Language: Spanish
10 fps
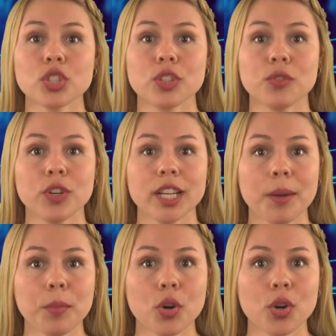si
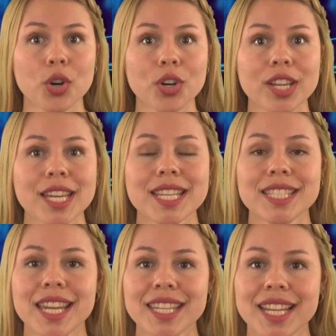fuera poco,
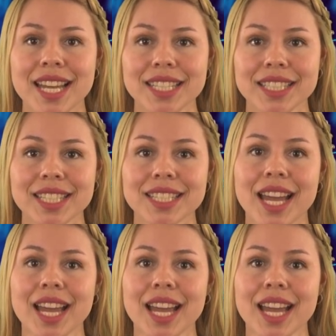Chainalysis